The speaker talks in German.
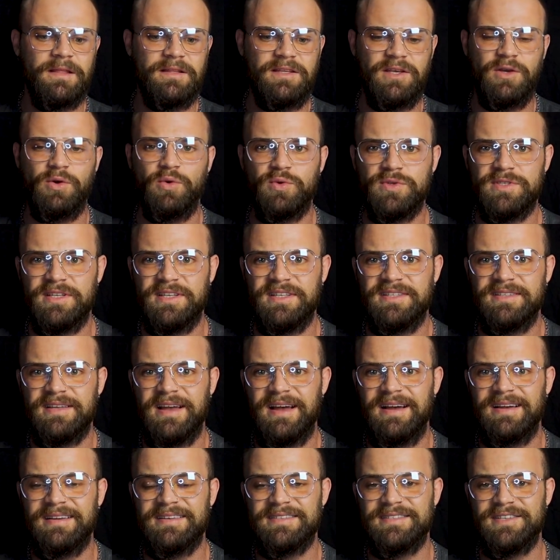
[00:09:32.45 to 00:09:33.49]
Die Hose, die ich
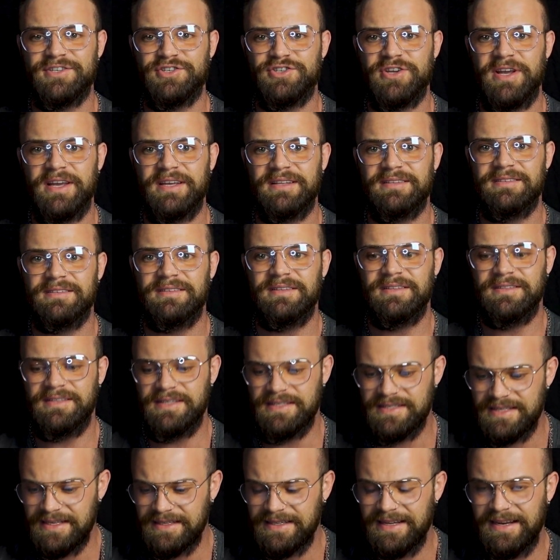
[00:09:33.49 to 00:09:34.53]
trage, ist geschenkt.
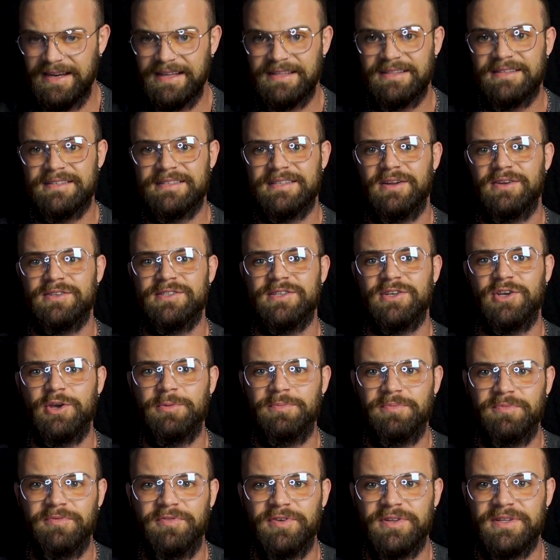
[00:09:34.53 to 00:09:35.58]
Die Sandaletten sind aus
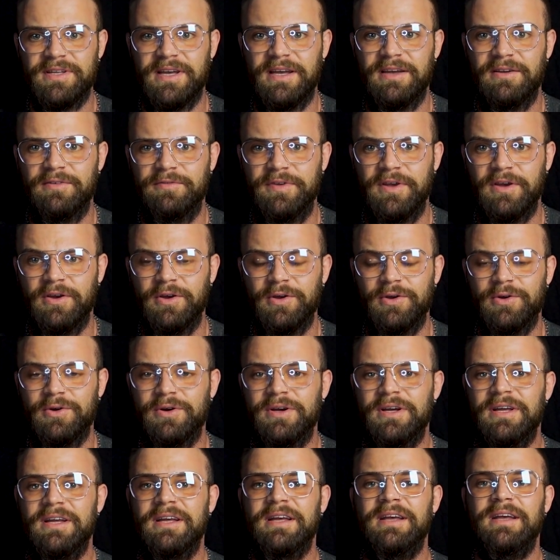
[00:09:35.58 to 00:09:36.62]
Ägypten für 3, 4
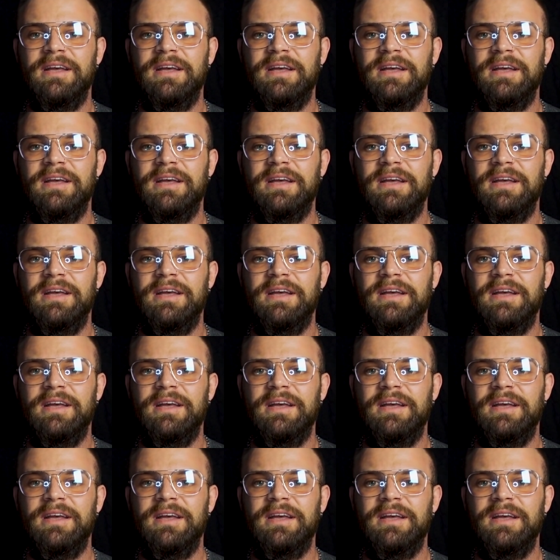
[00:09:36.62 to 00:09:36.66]
Euro.